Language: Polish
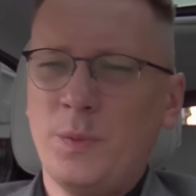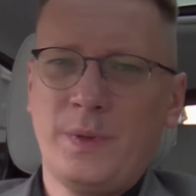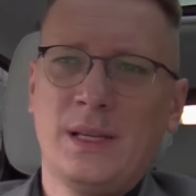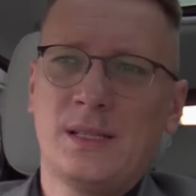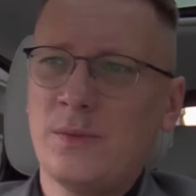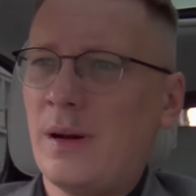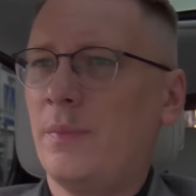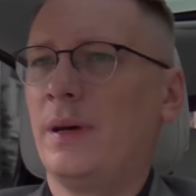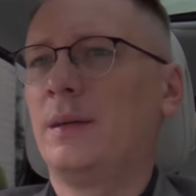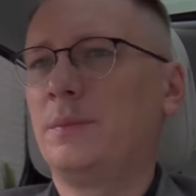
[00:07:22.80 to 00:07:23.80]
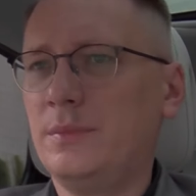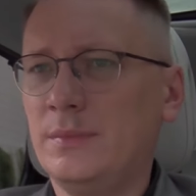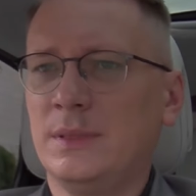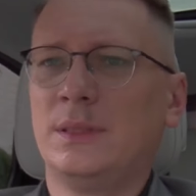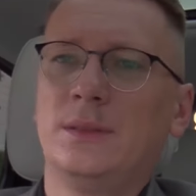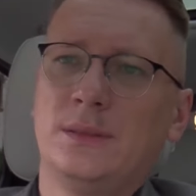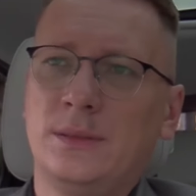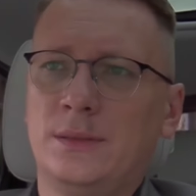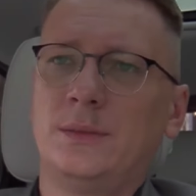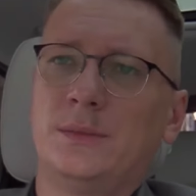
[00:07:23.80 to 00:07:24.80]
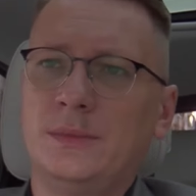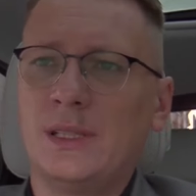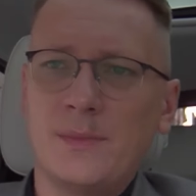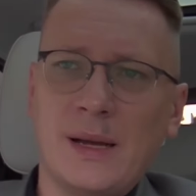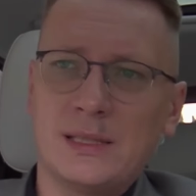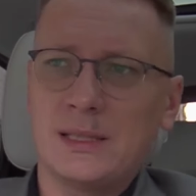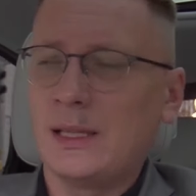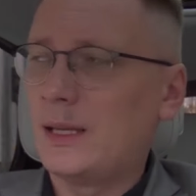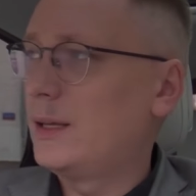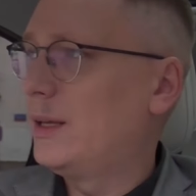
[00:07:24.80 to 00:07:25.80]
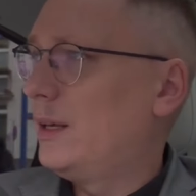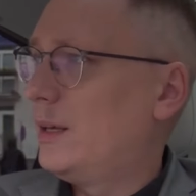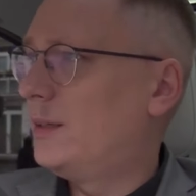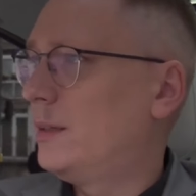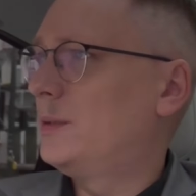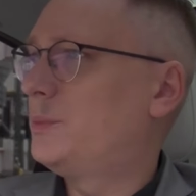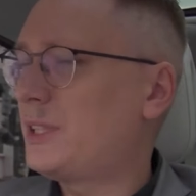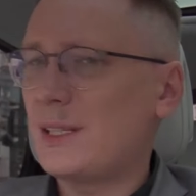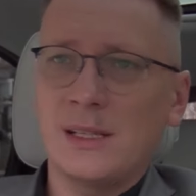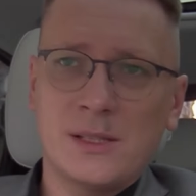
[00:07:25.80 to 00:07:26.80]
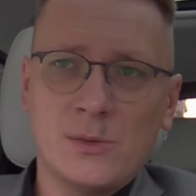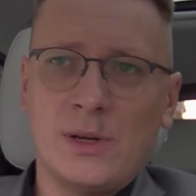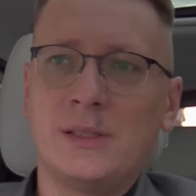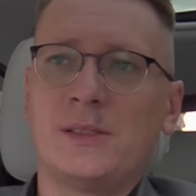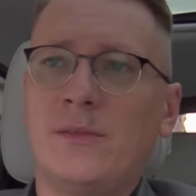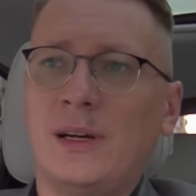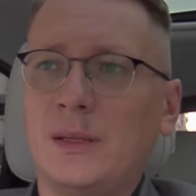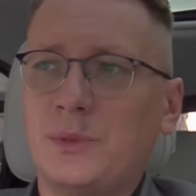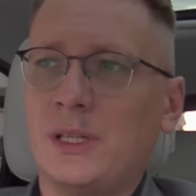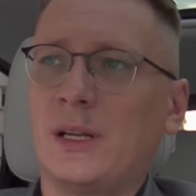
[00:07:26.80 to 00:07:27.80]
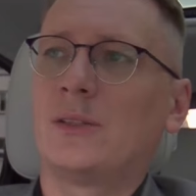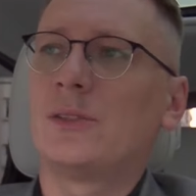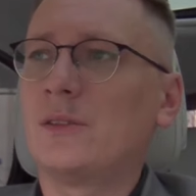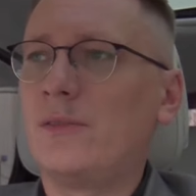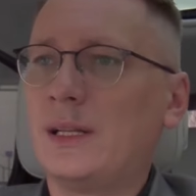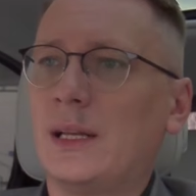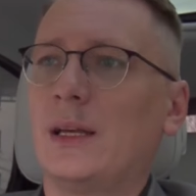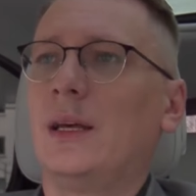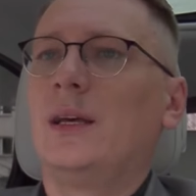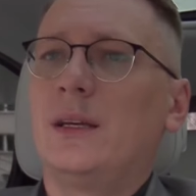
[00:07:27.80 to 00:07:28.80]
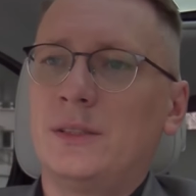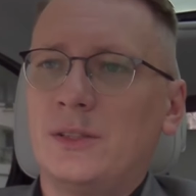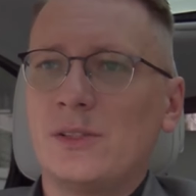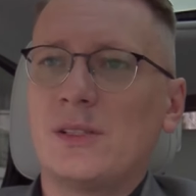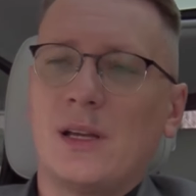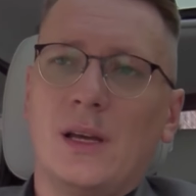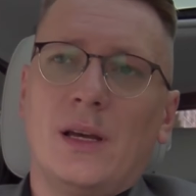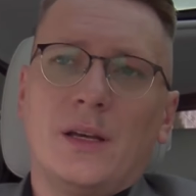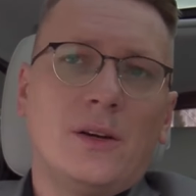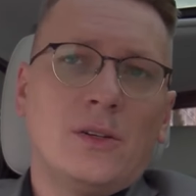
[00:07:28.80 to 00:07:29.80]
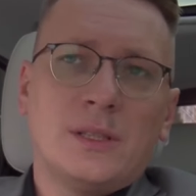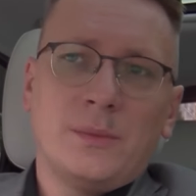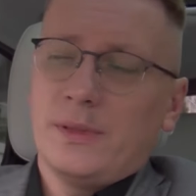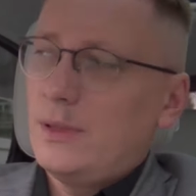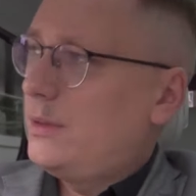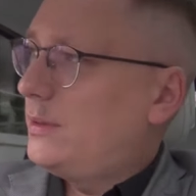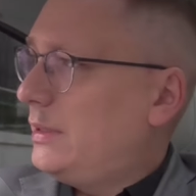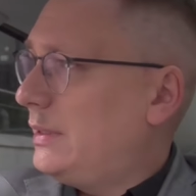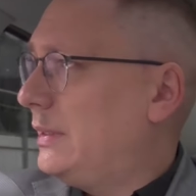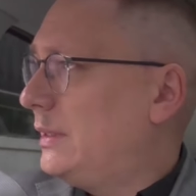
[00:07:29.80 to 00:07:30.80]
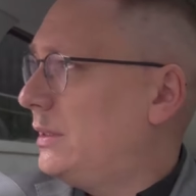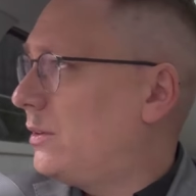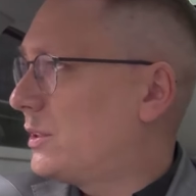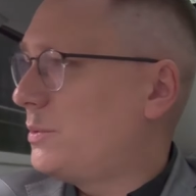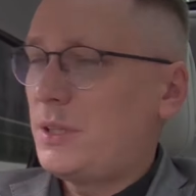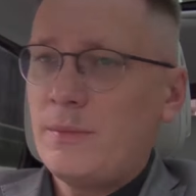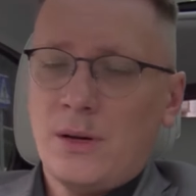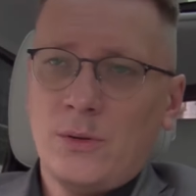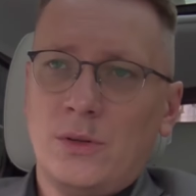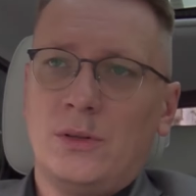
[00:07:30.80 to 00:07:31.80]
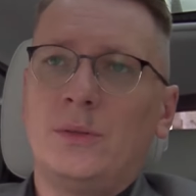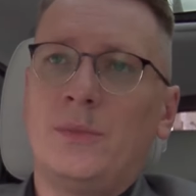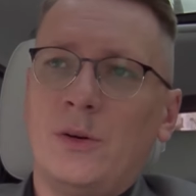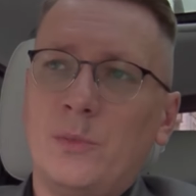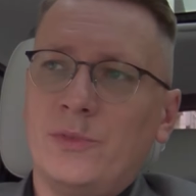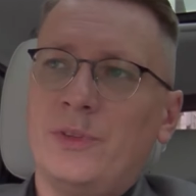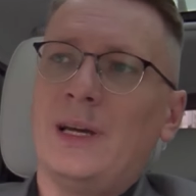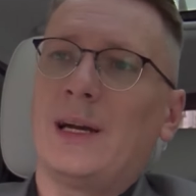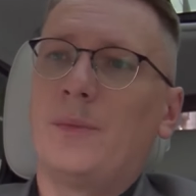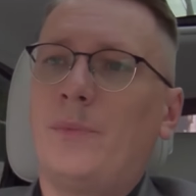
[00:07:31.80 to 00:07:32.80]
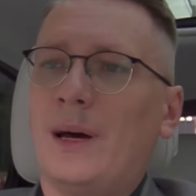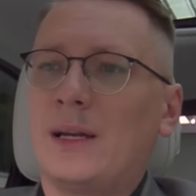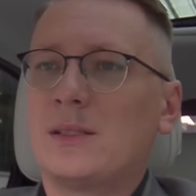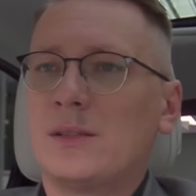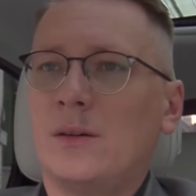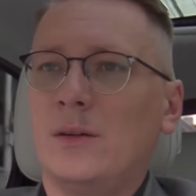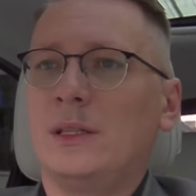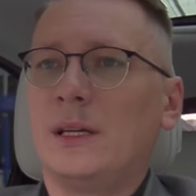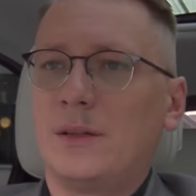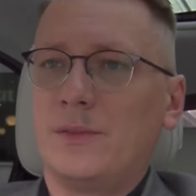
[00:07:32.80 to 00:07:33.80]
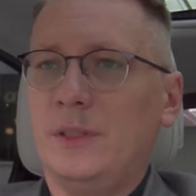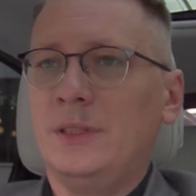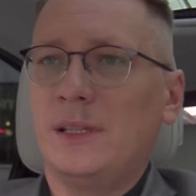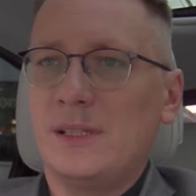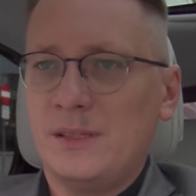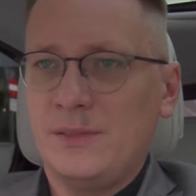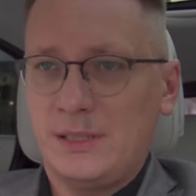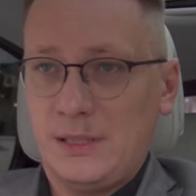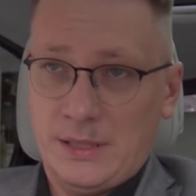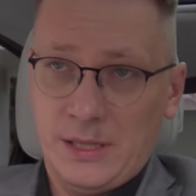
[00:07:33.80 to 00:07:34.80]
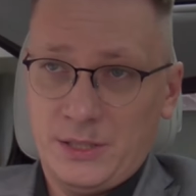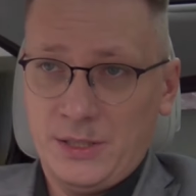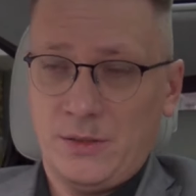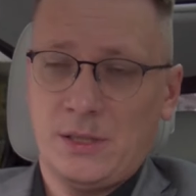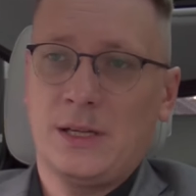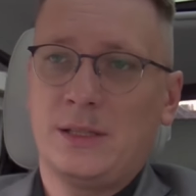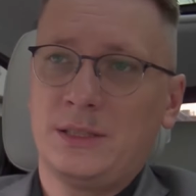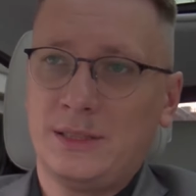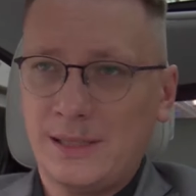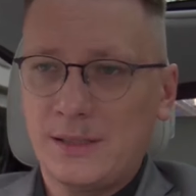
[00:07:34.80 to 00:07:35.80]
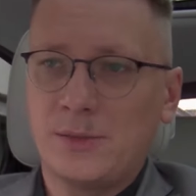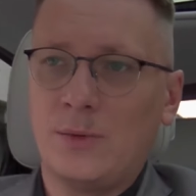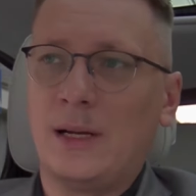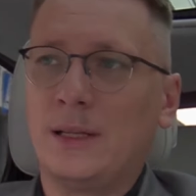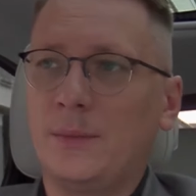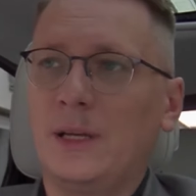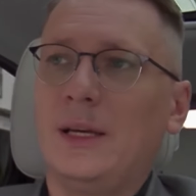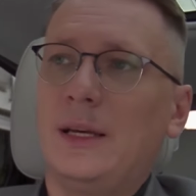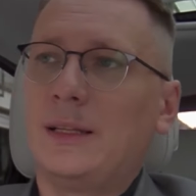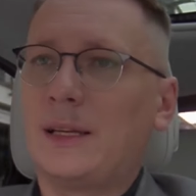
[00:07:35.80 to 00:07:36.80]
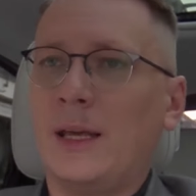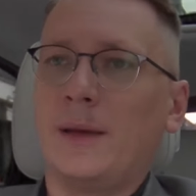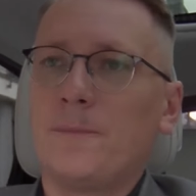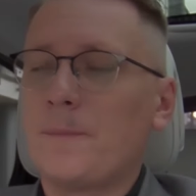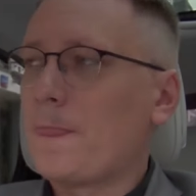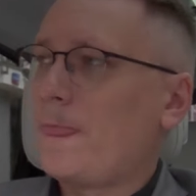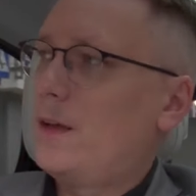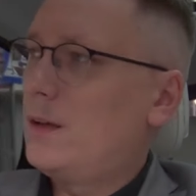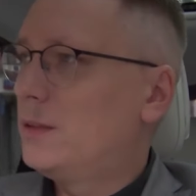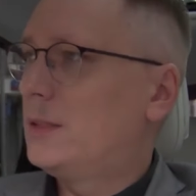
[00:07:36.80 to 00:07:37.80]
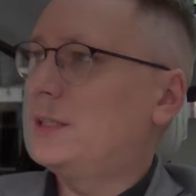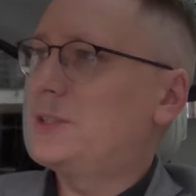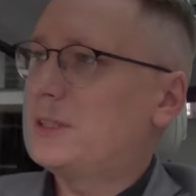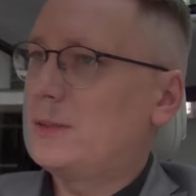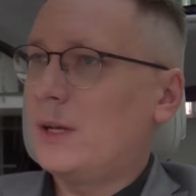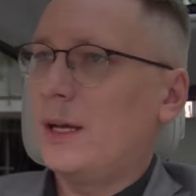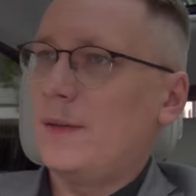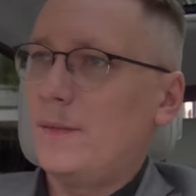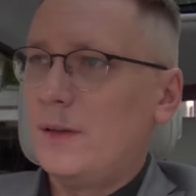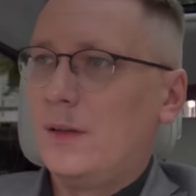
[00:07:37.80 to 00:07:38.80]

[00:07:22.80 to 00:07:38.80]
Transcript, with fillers: długie, słabe, e, e, niesmaczne, e, przeseksualizowane, przeerotyzowane. Tak, o tym to też jest, piszesz. I o tym, i, i, o tym się mało, mało mówi, jak bardzo i jak intensywnie te treści o charakterze seksualnym, takie treści, które